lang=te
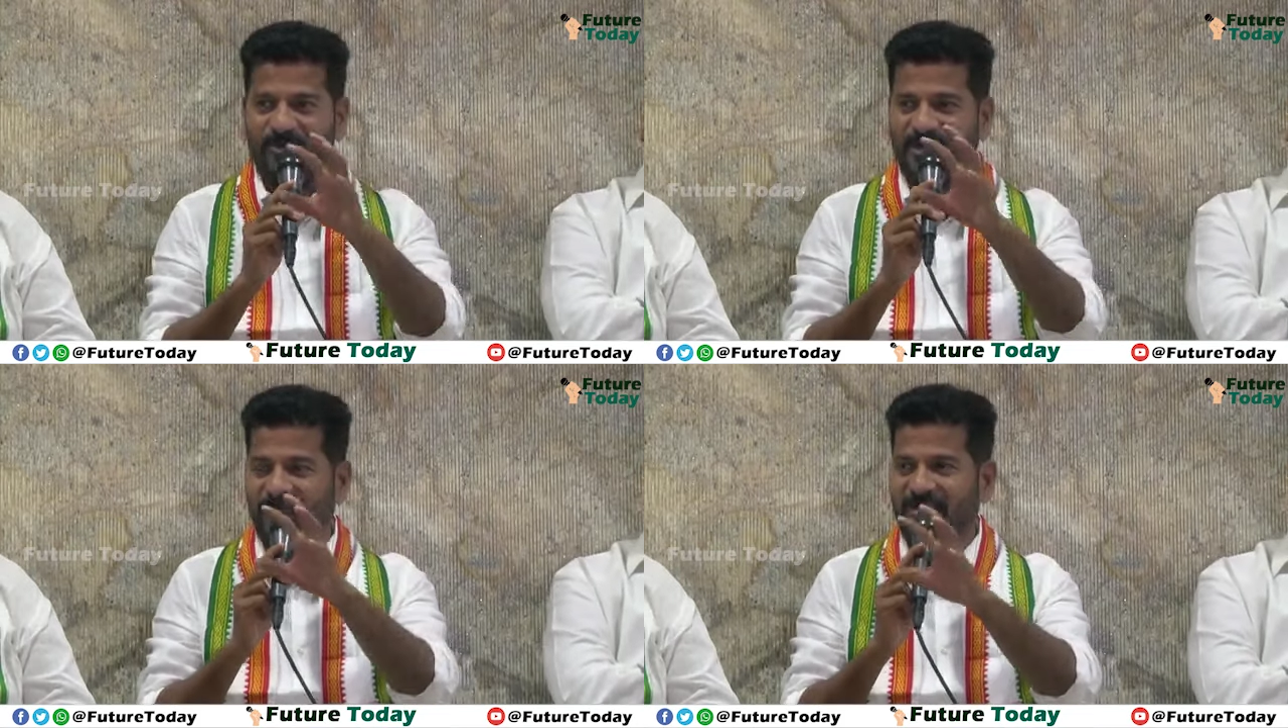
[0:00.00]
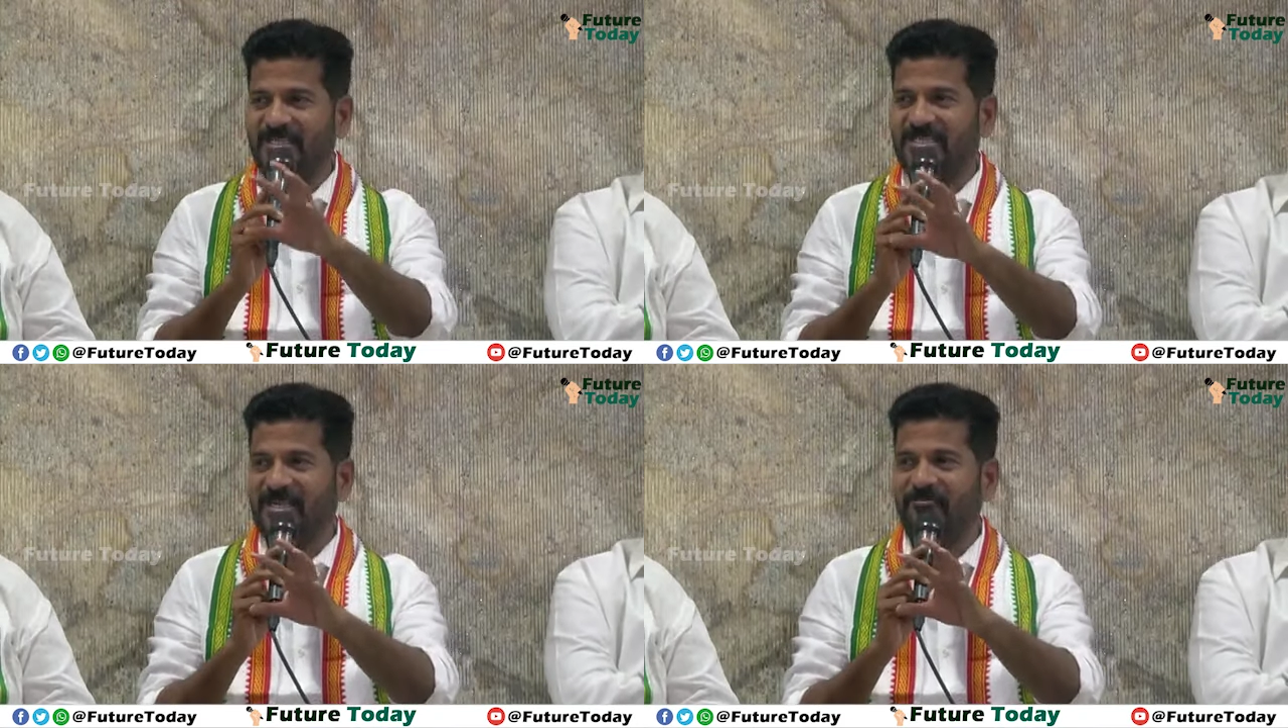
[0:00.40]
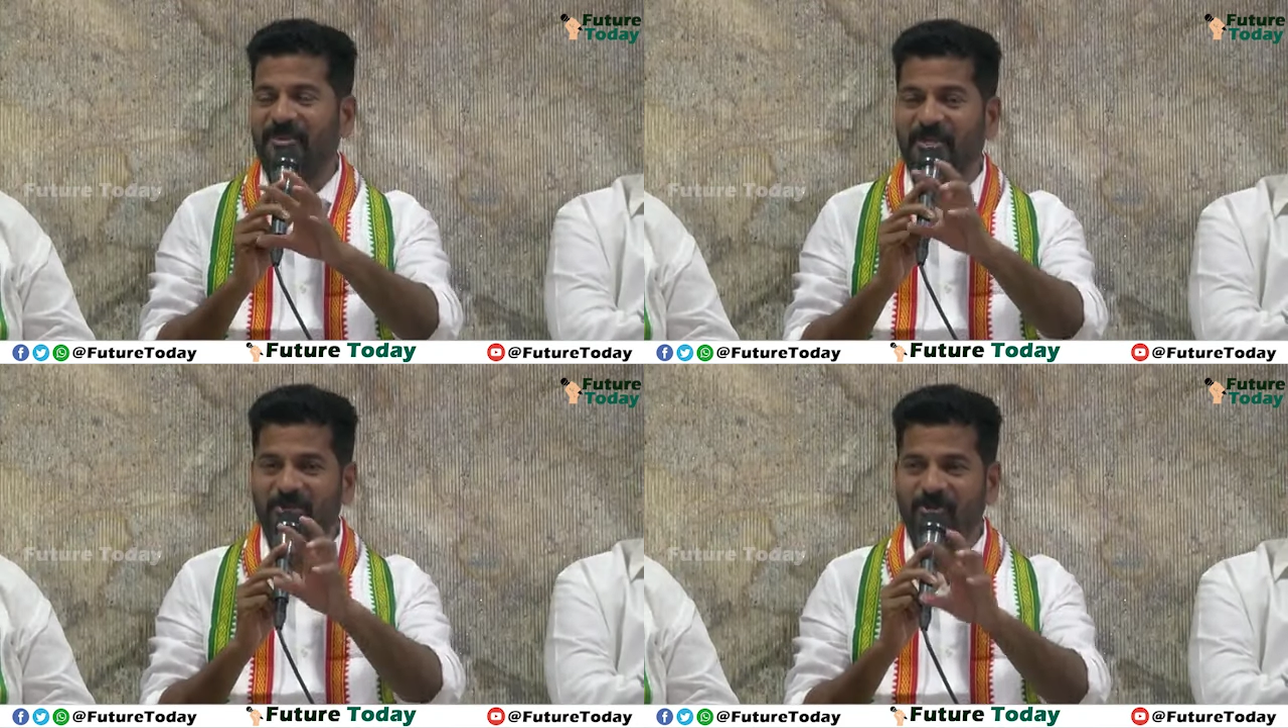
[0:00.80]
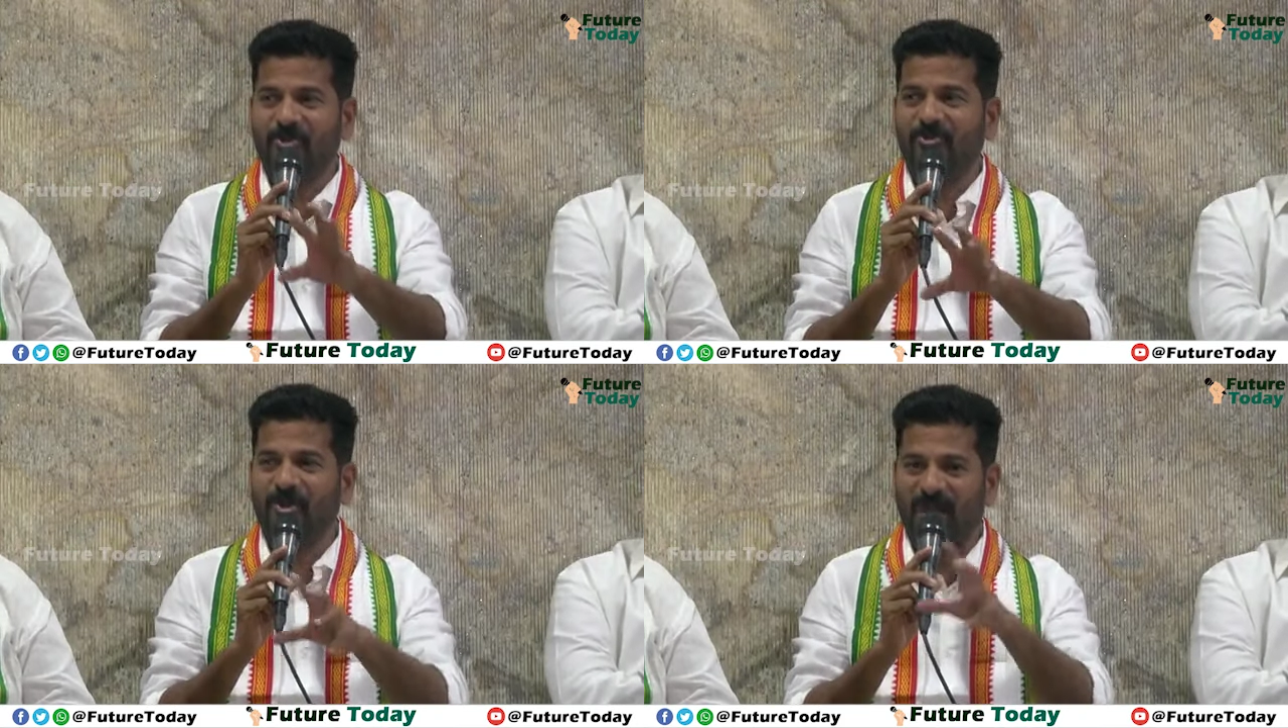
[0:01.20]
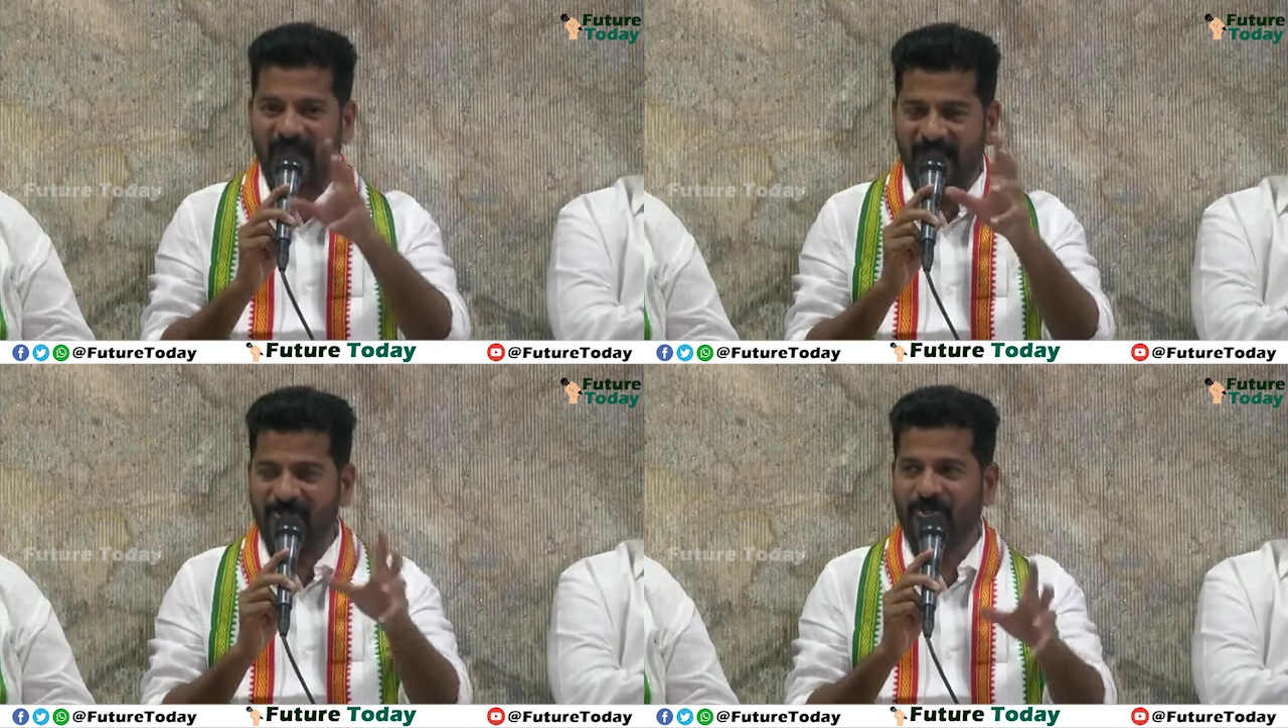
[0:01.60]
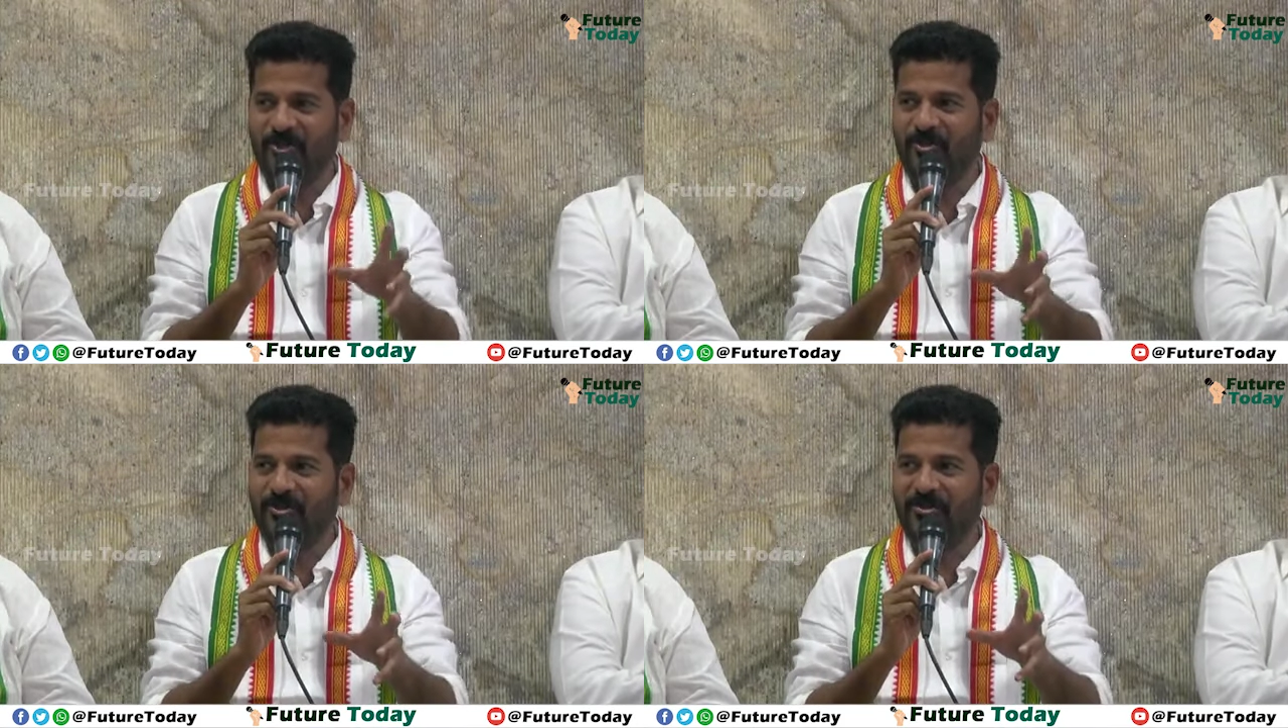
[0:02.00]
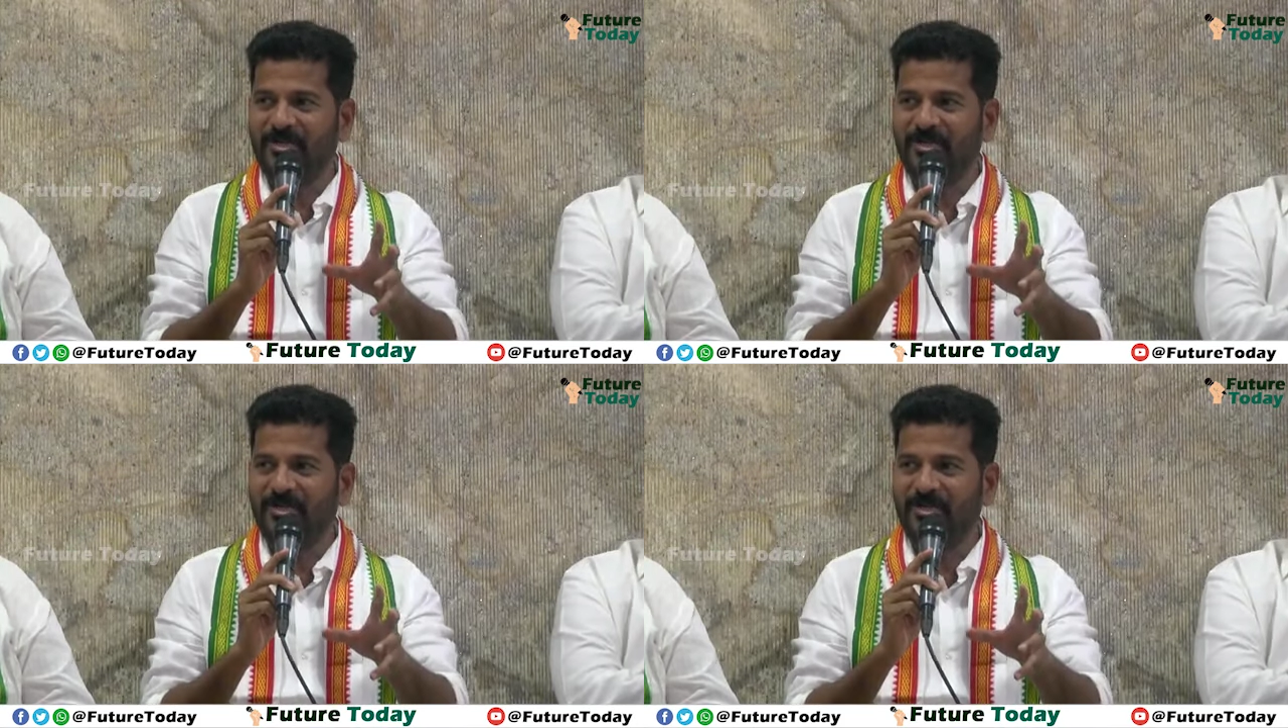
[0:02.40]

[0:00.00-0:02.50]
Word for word: ఉండవలసిన వీడియోలు ఆడియోలు